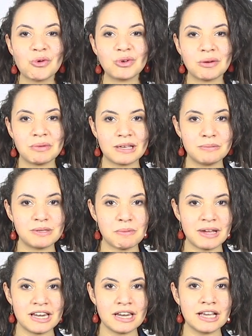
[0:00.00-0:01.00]
كنا بنجيب
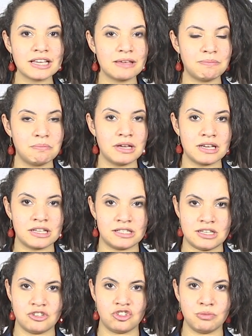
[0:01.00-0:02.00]
زمايلنا نجيب
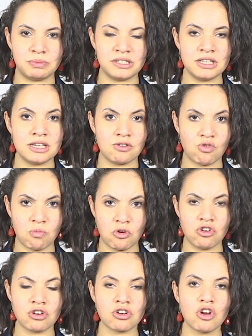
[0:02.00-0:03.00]
كيسين شيبسي
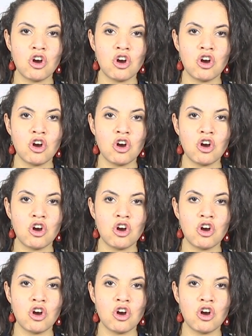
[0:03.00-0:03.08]
كبار